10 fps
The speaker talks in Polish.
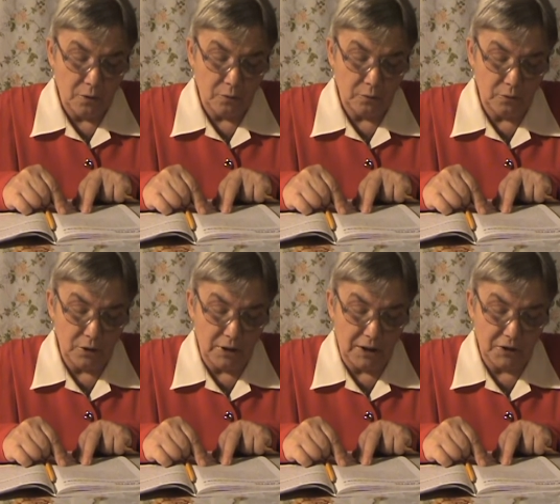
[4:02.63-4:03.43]

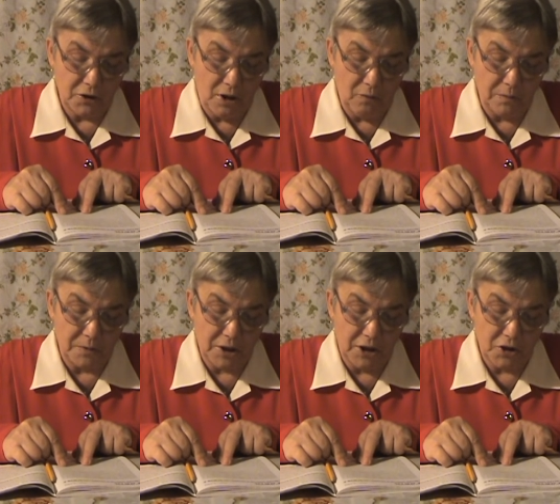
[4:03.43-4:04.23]
który należało
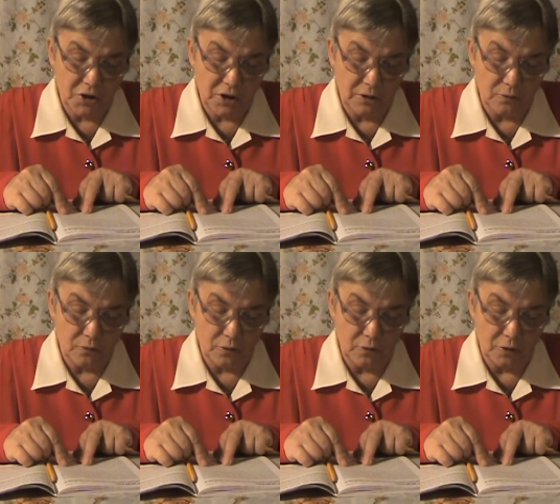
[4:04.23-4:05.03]
przenieść na
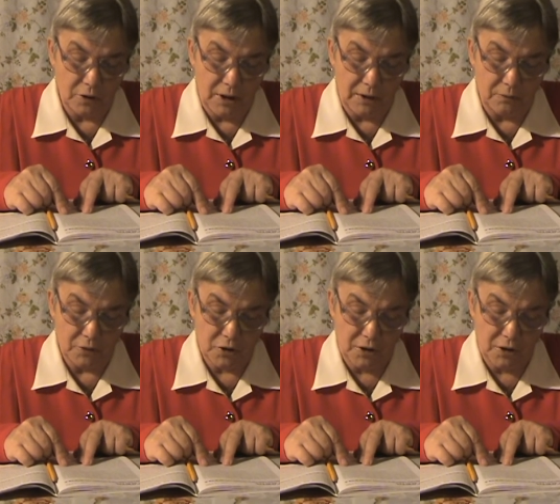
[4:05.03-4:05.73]
dużą odległość.